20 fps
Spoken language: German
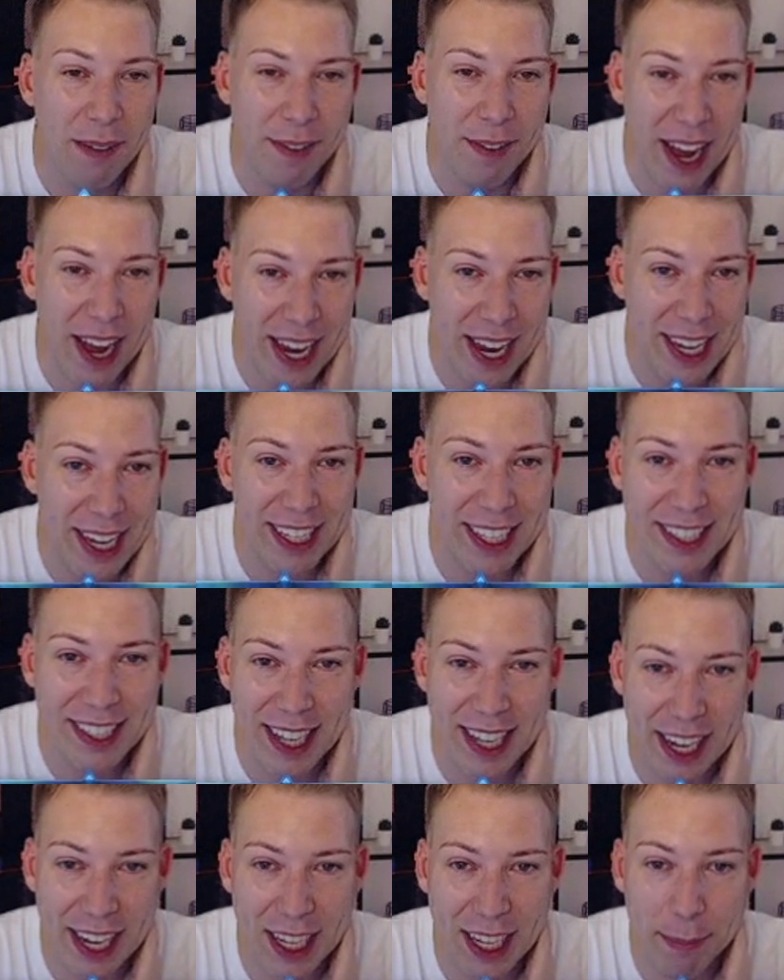Weil ich
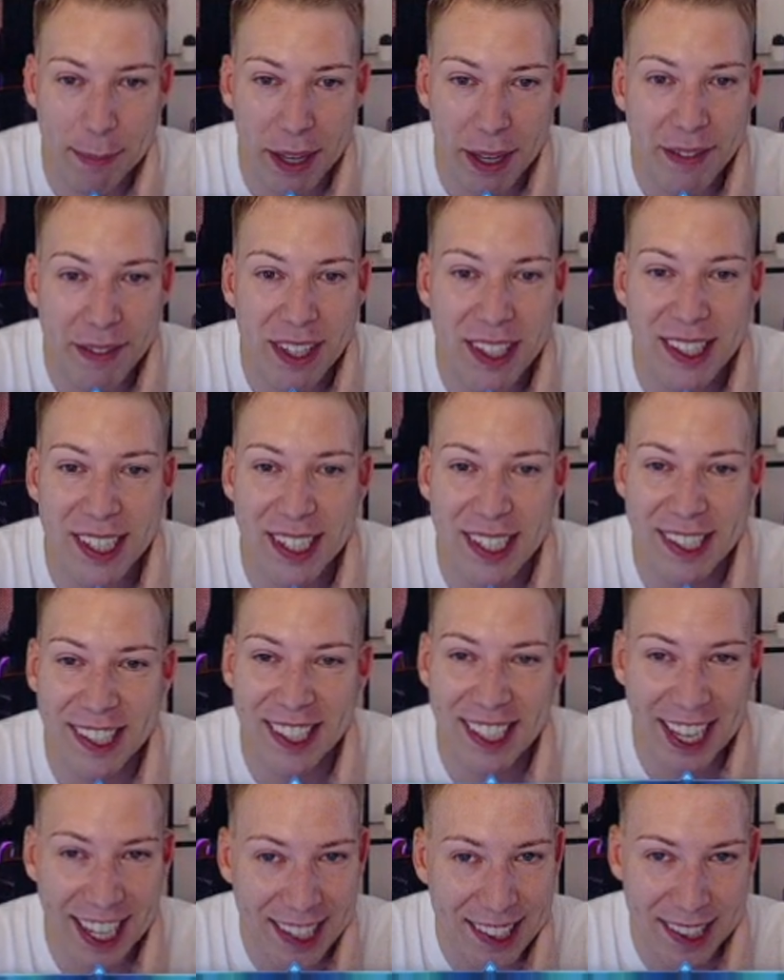denke mir, wenn sie
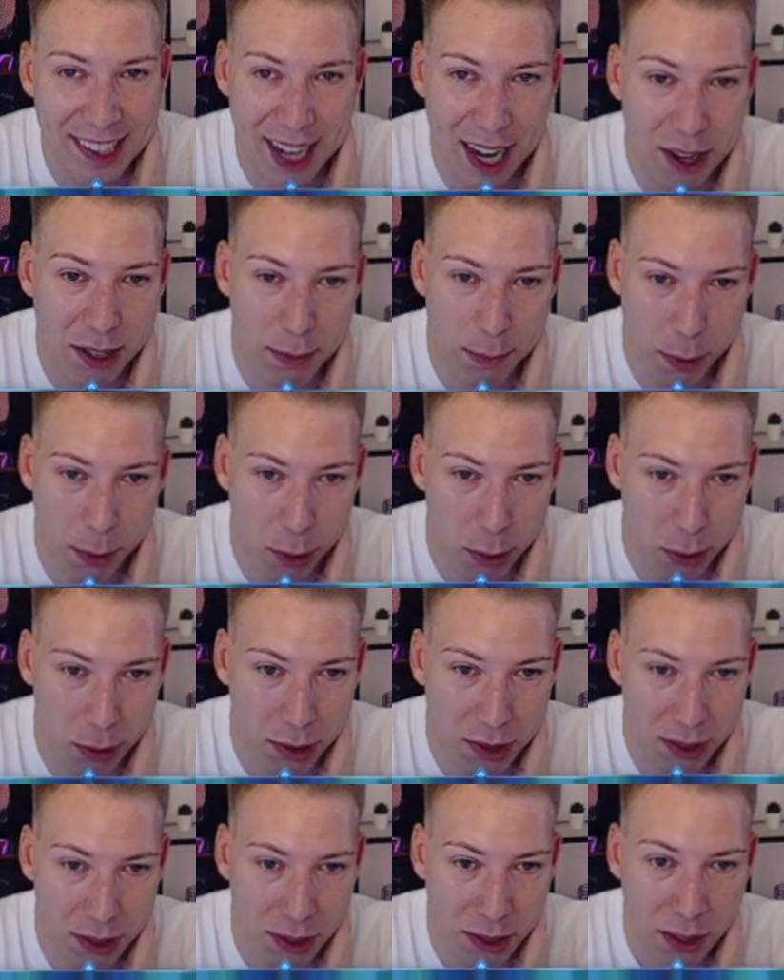das jetzt
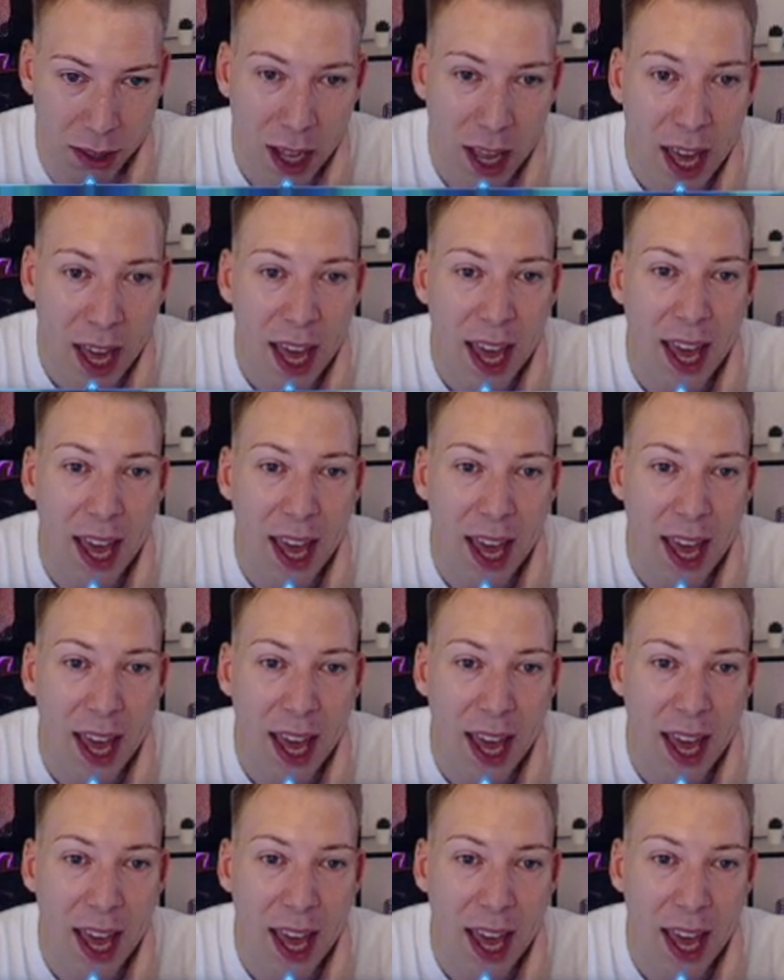rausposten,